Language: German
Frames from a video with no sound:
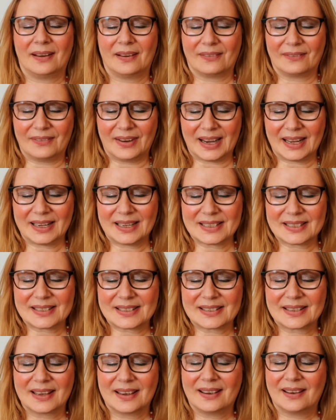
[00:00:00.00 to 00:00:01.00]
War
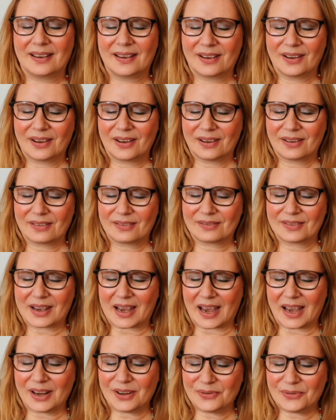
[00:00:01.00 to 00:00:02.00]
das
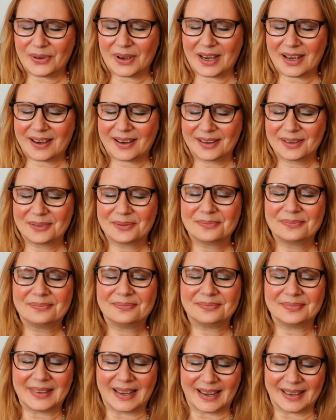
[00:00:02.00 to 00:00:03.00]
einfach?
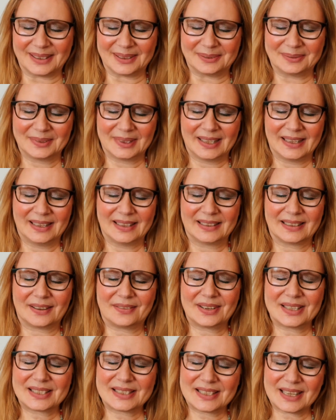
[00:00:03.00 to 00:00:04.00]
Nein, da
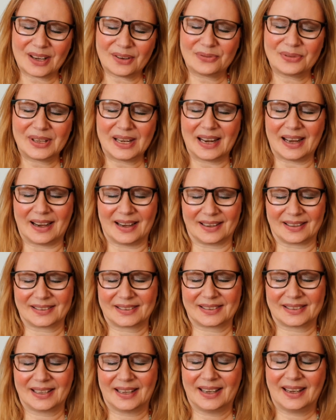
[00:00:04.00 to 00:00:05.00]
war sehr viel
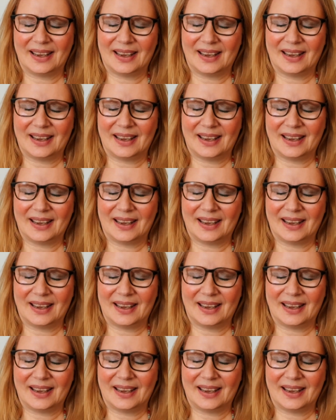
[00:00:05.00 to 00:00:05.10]
Angst.